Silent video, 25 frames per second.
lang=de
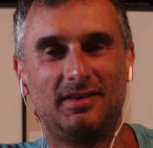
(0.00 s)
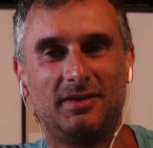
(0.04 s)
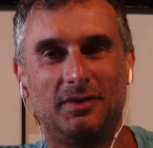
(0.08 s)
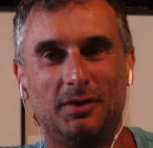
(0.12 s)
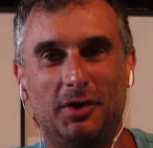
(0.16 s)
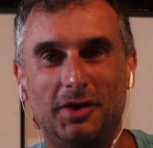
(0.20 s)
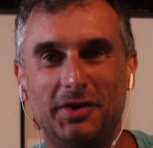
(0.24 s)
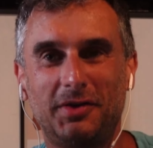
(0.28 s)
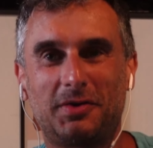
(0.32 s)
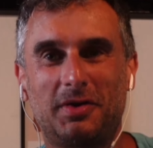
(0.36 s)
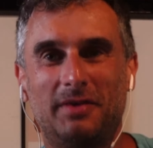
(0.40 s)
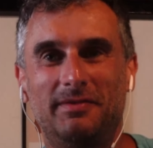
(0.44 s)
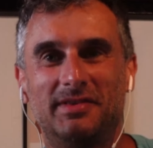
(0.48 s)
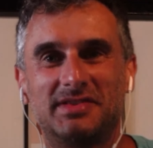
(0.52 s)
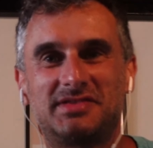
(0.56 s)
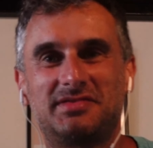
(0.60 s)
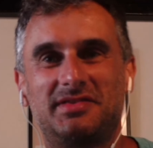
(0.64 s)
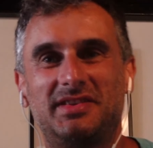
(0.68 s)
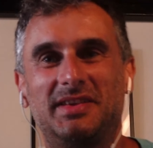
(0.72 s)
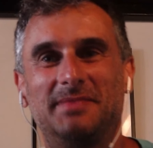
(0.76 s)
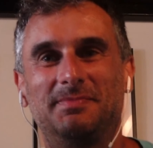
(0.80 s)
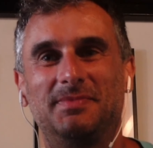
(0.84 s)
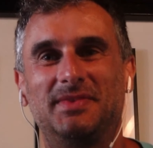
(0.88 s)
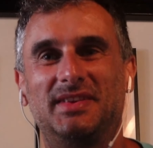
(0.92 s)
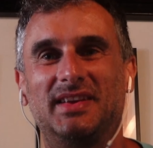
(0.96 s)
Heute kommen wir zu
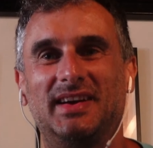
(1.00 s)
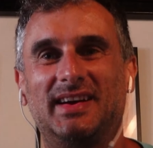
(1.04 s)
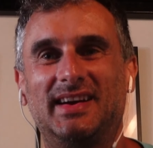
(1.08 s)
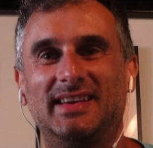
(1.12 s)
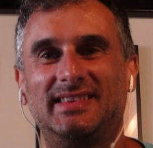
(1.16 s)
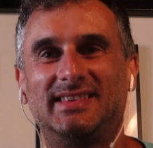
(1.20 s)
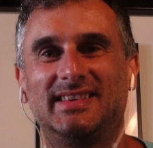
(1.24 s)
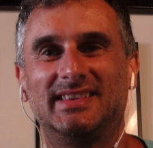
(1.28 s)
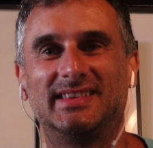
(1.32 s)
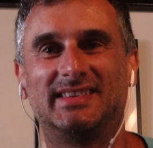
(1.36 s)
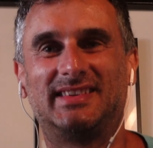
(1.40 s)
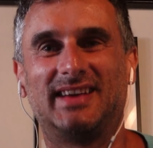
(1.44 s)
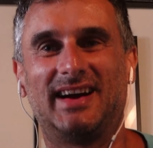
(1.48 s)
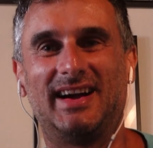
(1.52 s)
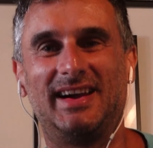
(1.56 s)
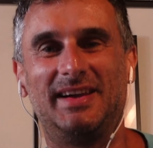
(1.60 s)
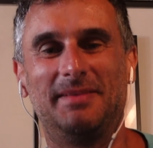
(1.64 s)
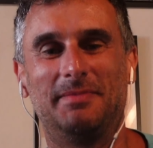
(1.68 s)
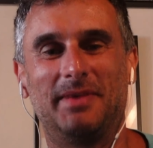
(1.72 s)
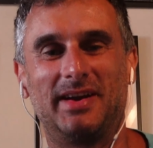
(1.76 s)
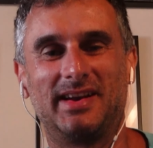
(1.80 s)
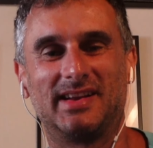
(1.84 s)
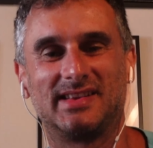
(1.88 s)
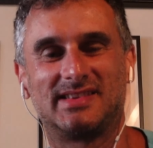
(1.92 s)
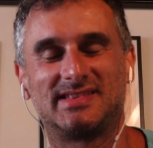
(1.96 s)
dem dritten Teil
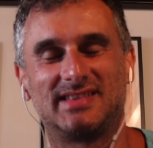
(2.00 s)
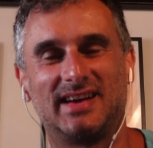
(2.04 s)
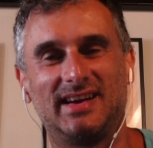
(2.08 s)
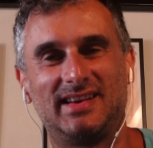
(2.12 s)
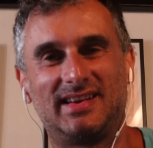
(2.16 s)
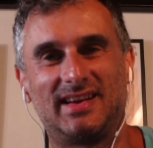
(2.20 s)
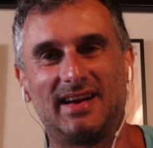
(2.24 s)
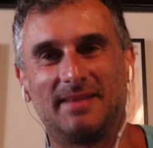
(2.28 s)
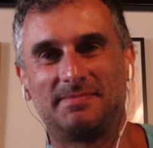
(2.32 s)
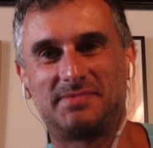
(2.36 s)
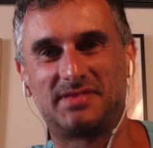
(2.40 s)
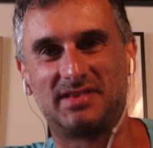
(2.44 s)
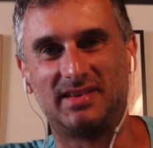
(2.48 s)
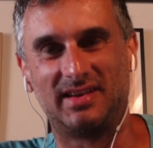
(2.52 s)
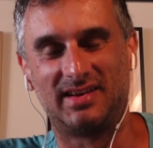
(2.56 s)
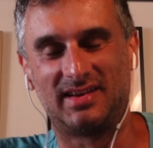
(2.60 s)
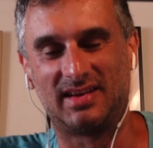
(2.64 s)
meiner Zeitkapsel.